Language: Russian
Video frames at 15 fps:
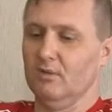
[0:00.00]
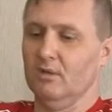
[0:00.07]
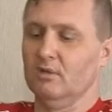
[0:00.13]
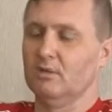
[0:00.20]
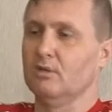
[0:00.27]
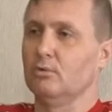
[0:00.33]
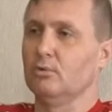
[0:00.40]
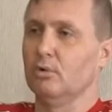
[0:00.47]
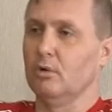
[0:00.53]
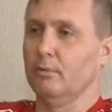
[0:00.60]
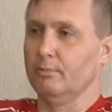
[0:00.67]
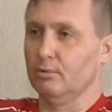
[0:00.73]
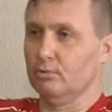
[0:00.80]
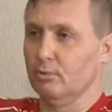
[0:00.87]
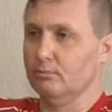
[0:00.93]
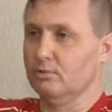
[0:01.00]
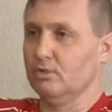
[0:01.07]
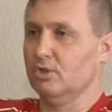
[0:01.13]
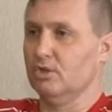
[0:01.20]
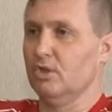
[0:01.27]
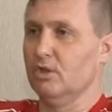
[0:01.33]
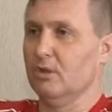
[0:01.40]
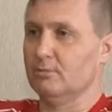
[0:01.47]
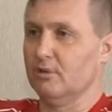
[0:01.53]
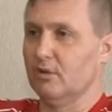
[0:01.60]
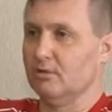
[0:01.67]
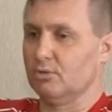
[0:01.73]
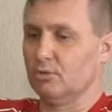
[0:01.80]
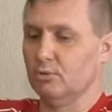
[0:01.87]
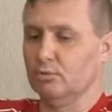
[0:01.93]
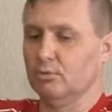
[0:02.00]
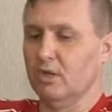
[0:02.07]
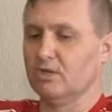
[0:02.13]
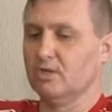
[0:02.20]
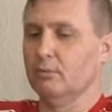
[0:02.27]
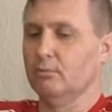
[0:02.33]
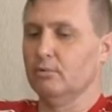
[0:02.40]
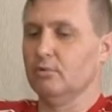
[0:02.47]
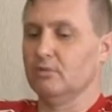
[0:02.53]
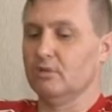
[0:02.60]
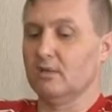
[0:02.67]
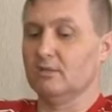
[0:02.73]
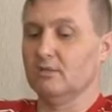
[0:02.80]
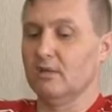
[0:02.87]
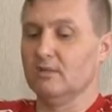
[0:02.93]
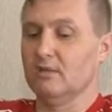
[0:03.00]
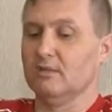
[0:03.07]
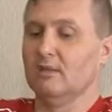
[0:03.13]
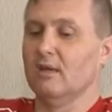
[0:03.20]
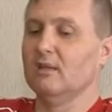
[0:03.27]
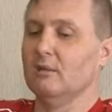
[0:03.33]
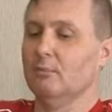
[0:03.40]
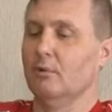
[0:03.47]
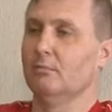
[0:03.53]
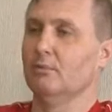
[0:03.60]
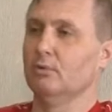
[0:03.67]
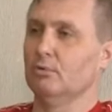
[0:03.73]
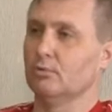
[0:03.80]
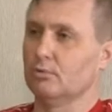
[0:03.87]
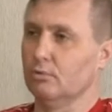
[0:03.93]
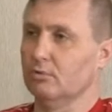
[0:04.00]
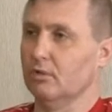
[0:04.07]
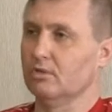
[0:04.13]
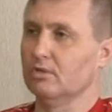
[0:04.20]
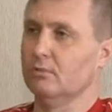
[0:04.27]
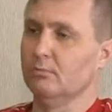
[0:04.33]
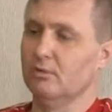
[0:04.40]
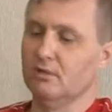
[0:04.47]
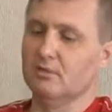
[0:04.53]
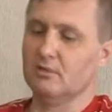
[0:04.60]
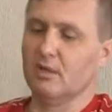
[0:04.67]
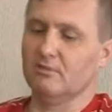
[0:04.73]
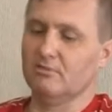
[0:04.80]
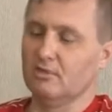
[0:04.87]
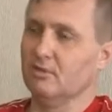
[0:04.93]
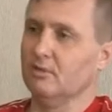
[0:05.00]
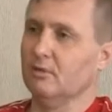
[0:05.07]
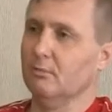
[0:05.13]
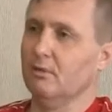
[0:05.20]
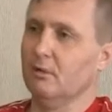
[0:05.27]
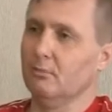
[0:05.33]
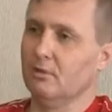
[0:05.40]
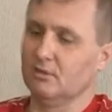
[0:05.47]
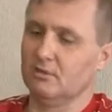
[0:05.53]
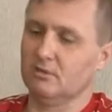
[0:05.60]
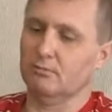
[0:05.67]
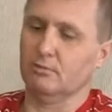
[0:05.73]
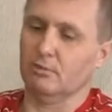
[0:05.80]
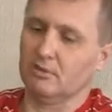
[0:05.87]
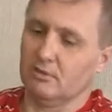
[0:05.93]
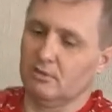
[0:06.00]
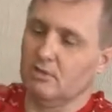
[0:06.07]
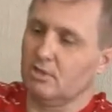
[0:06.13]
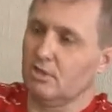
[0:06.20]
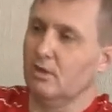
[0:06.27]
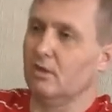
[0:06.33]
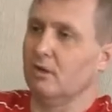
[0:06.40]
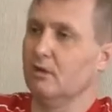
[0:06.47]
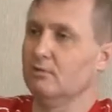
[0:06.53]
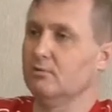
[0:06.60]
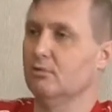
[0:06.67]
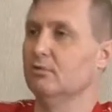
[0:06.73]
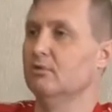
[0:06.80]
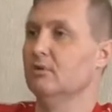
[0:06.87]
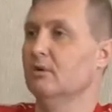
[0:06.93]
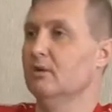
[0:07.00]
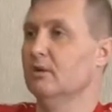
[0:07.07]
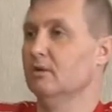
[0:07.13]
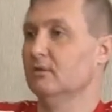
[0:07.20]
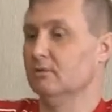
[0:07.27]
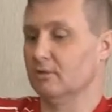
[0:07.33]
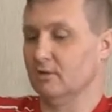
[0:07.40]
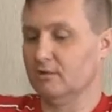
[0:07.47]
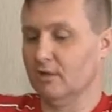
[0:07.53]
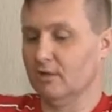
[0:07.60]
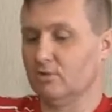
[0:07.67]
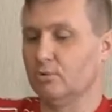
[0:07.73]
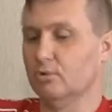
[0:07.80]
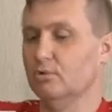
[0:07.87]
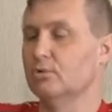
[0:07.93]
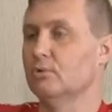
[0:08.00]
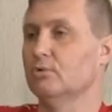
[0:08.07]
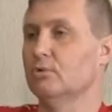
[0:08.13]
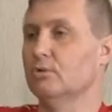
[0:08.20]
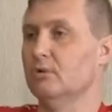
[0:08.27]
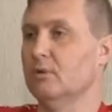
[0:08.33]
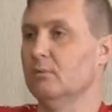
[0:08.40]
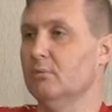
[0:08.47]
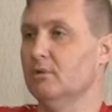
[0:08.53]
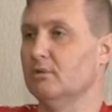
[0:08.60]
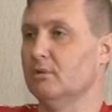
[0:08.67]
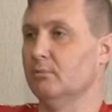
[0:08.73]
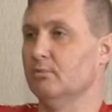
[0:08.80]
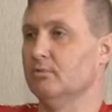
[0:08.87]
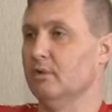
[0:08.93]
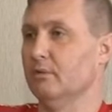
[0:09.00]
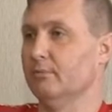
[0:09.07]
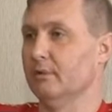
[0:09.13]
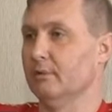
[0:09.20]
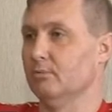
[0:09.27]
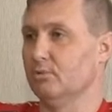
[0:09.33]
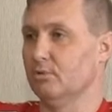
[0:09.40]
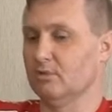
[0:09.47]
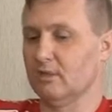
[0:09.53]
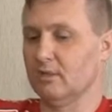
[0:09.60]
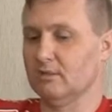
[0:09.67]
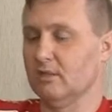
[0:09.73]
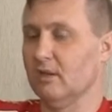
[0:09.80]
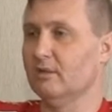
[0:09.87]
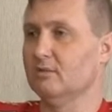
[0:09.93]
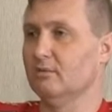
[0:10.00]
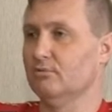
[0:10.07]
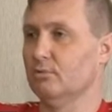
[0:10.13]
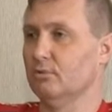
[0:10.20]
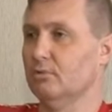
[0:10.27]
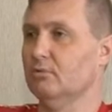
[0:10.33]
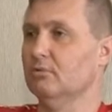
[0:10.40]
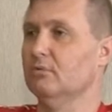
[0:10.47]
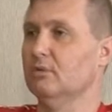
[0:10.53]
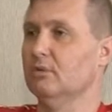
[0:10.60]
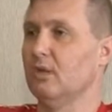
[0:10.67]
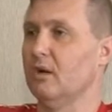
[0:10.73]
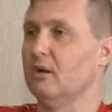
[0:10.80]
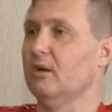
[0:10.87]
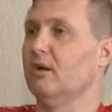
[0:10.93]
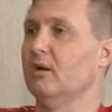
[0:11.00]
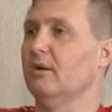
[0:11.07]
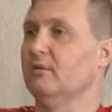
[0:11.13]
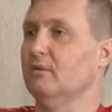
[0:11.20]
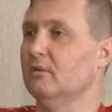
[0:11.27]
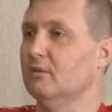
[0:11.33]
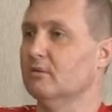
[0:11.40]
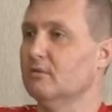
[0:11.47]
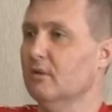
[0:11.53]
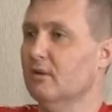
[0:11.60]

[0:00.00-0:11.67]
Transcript: И это только при том стечении обстоятельств, что удачно будет срастать. На данный момент то, что должны были снять в сентябре месяце вот это нижнее кольцо, сказали, что еще 4 месяца будет срастать, потому что срастается все не так, как хотелось.